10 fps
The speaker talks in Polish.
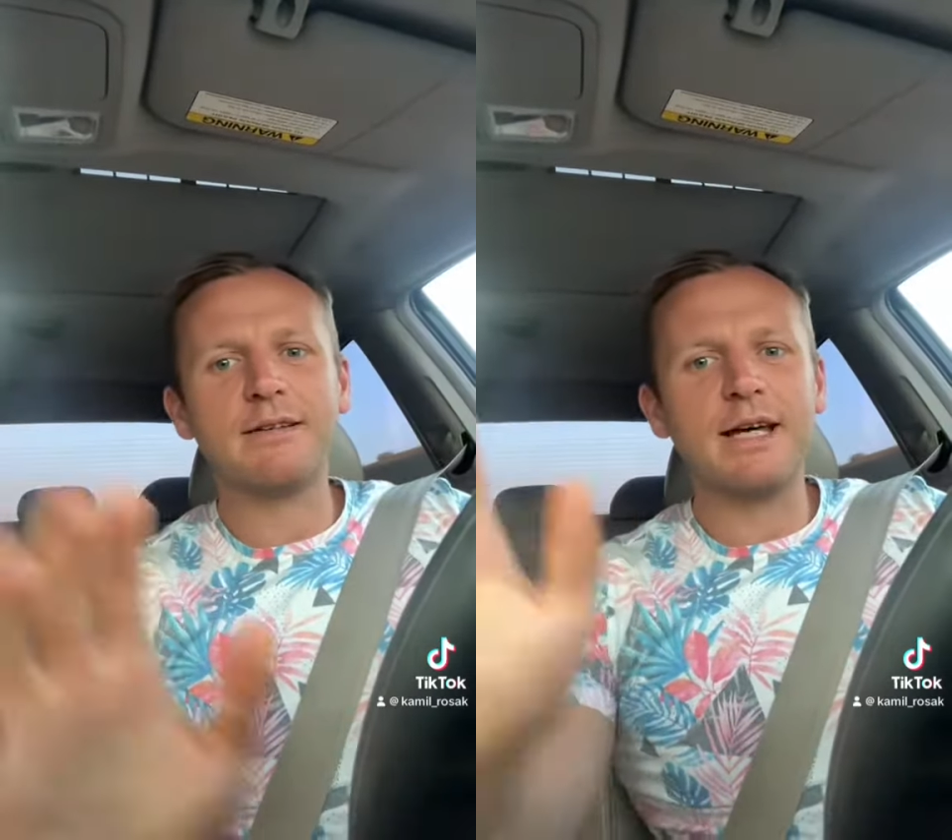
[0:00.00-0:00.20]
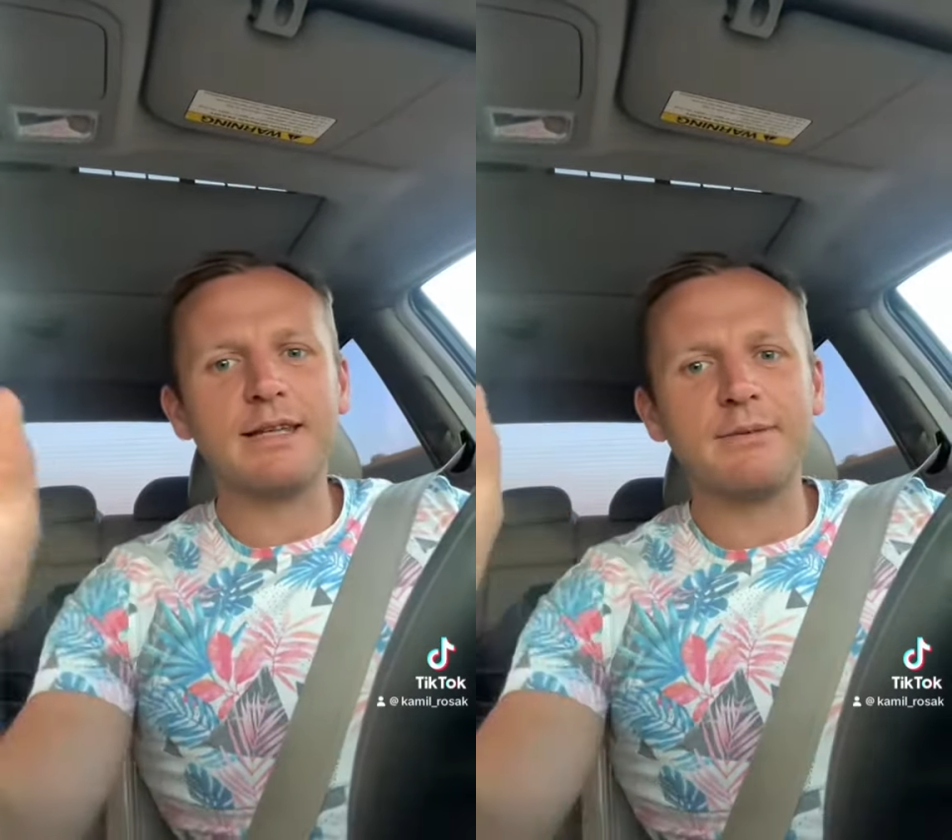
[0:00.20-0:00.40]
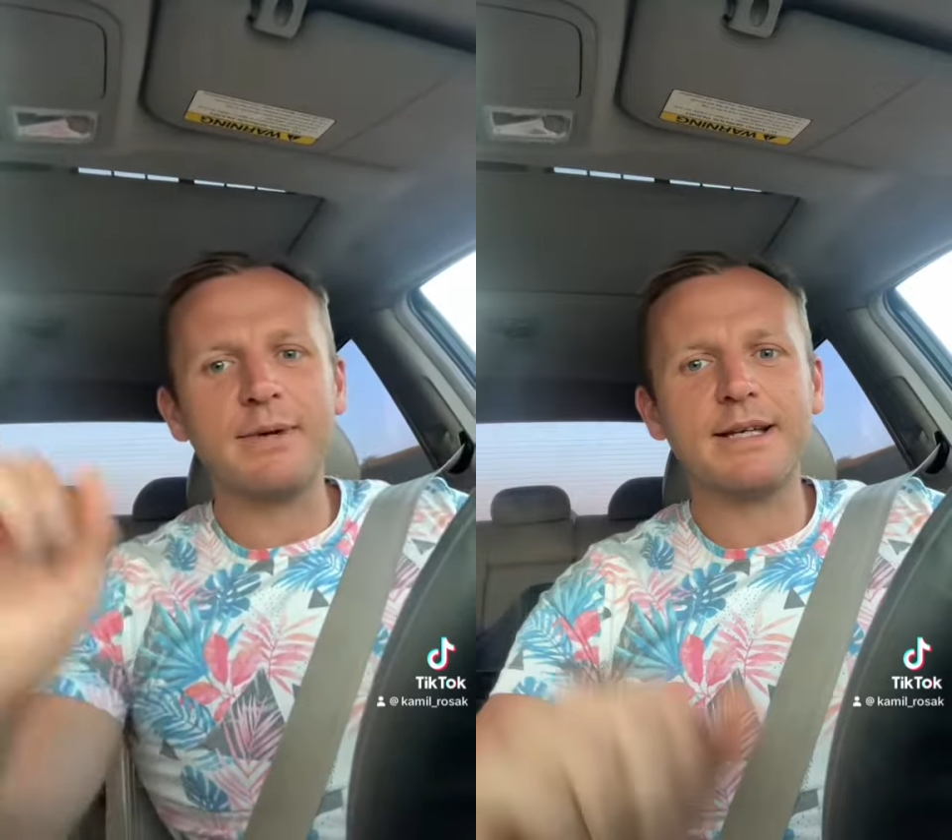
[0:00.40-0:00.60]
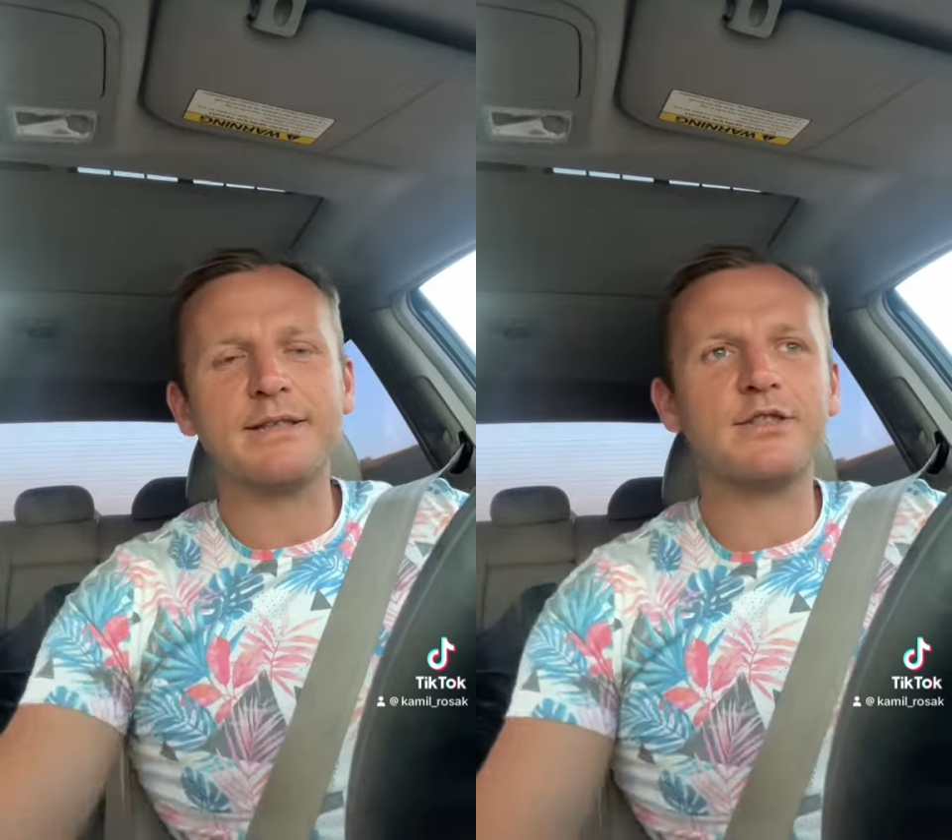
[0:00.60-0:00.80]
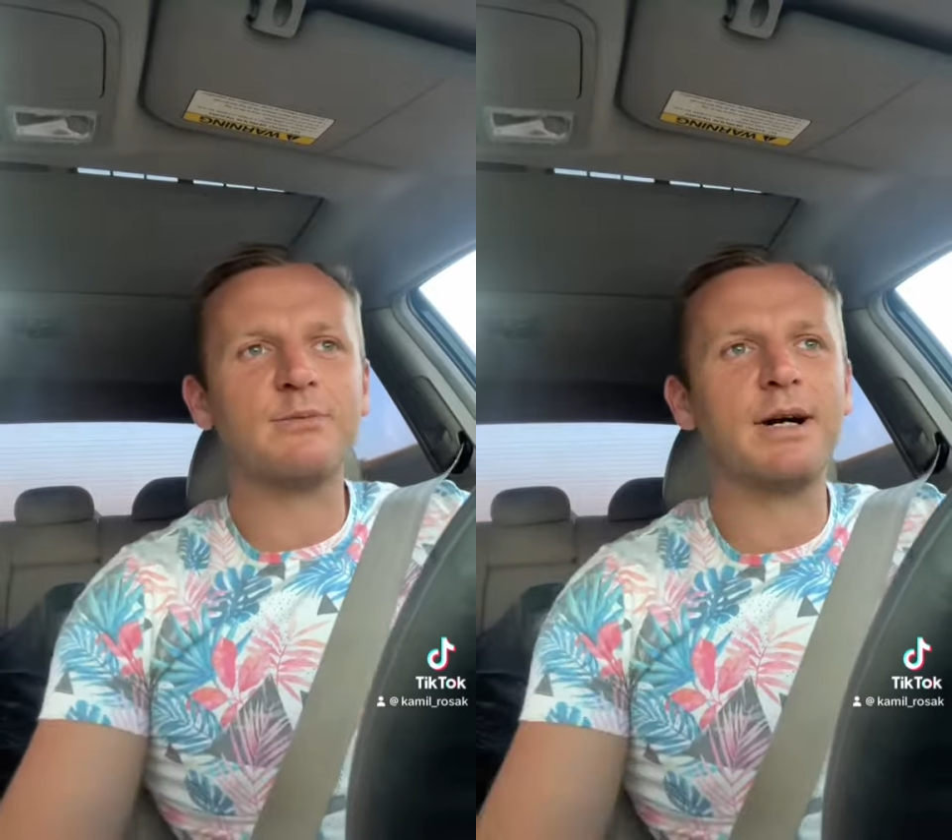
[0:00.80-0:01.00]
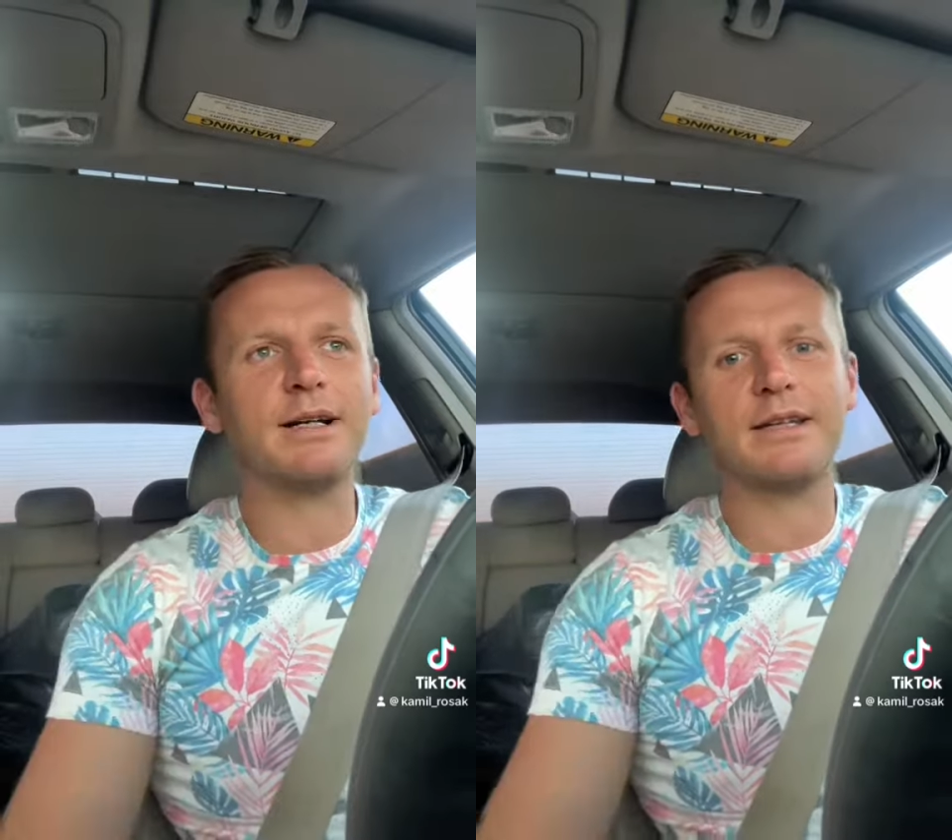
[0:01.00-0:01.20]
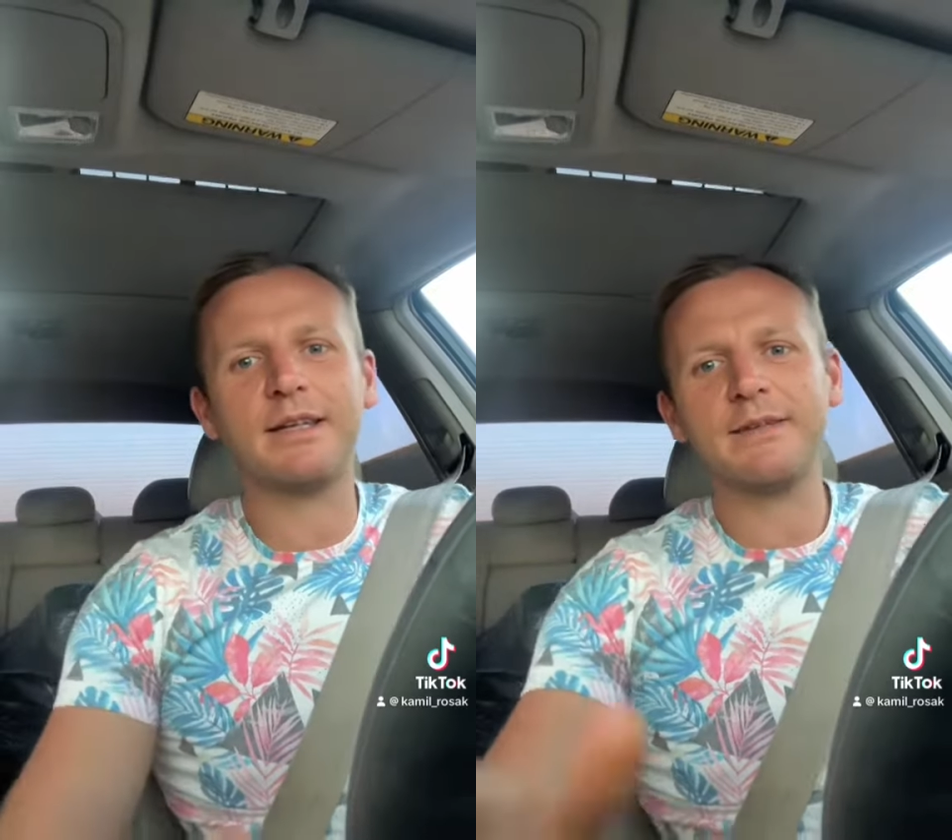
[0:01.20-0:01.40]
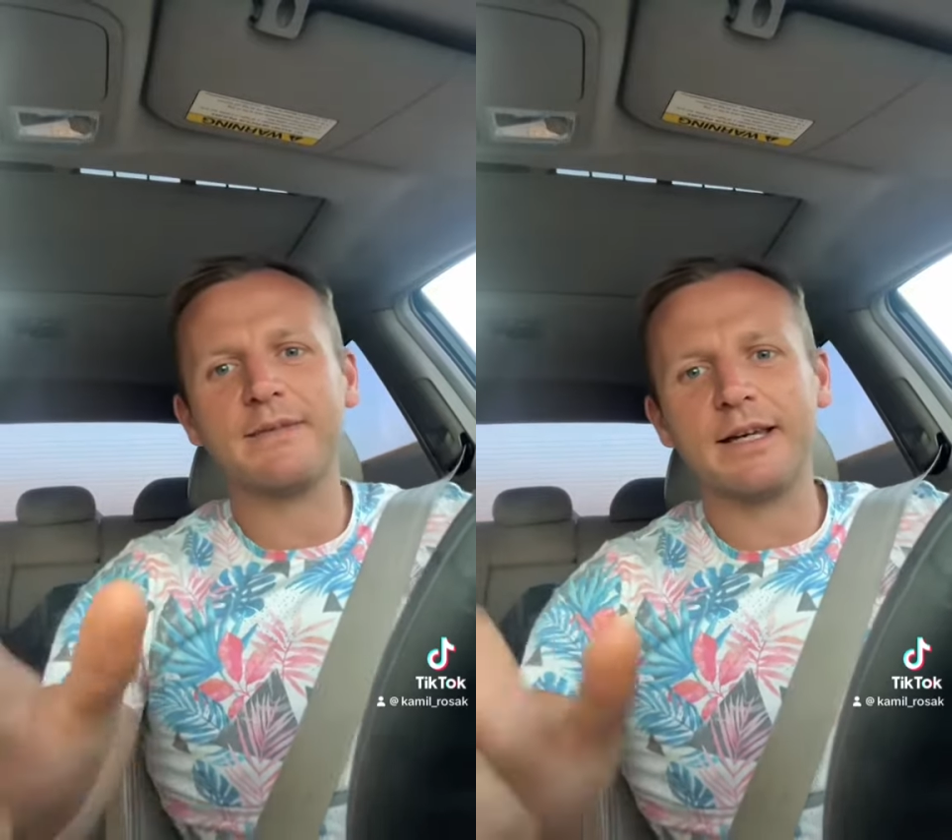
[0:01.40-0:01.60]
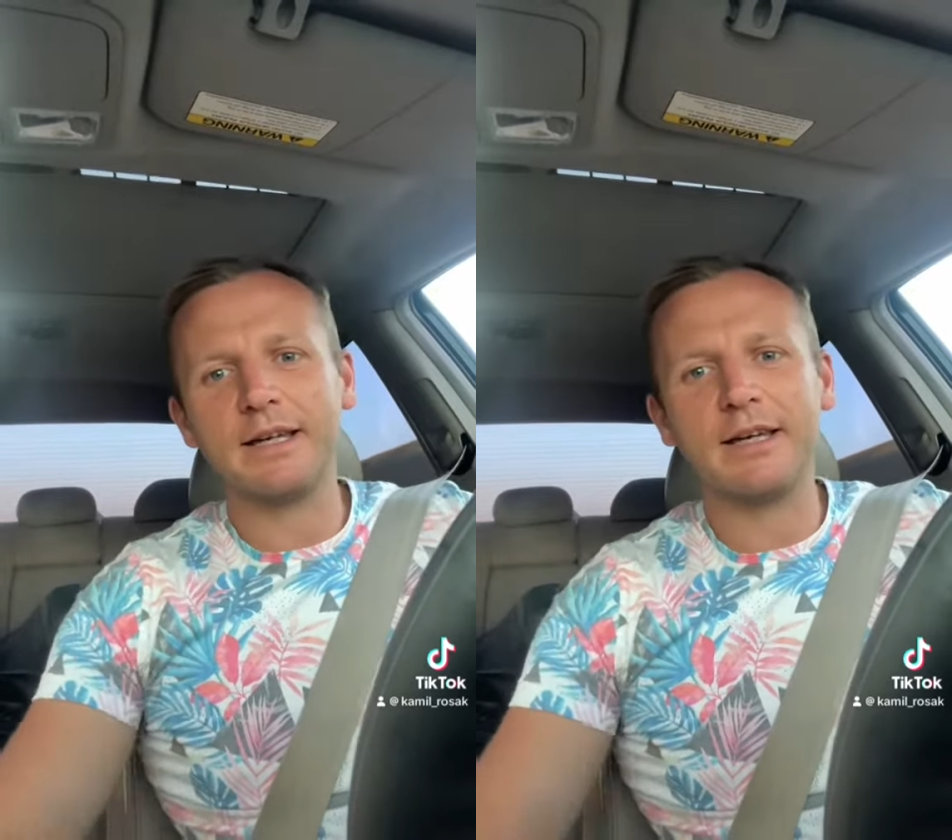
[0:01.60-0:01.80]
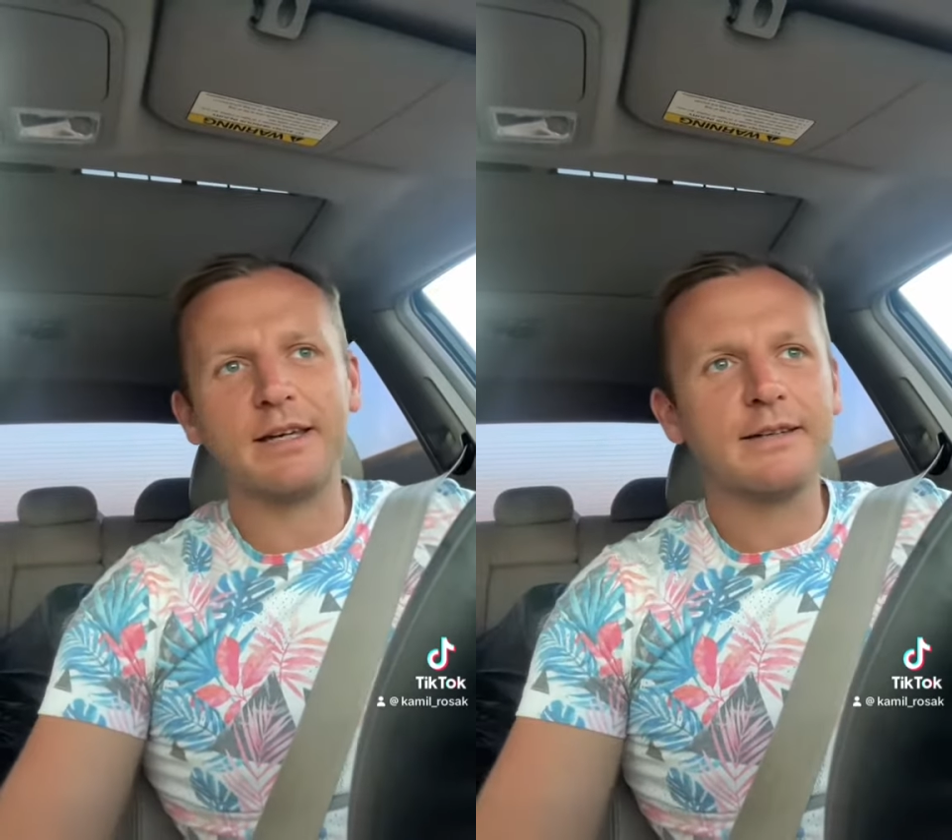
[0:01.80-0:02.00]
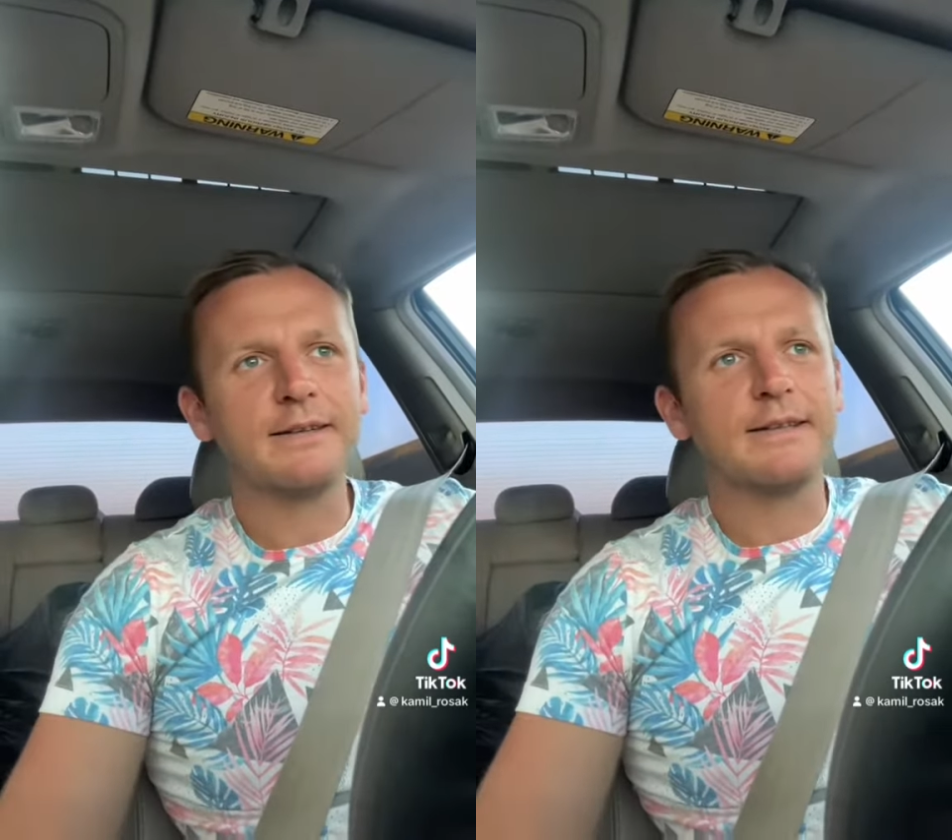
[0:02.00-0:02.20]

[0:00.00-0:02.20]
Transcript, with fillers: jadę bez trzymanki, taki